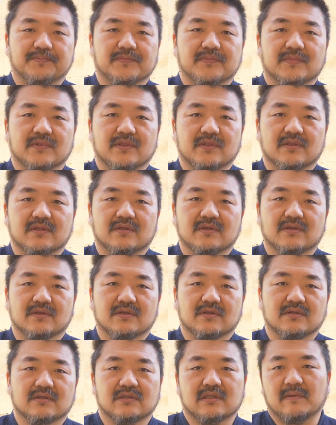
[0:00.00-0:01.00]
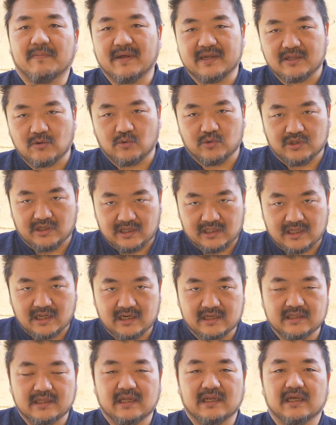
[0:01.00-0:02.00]
mh, mm, la parte
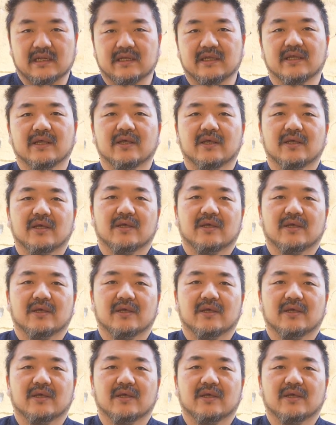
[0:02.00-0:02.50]
continentale italiana, eh,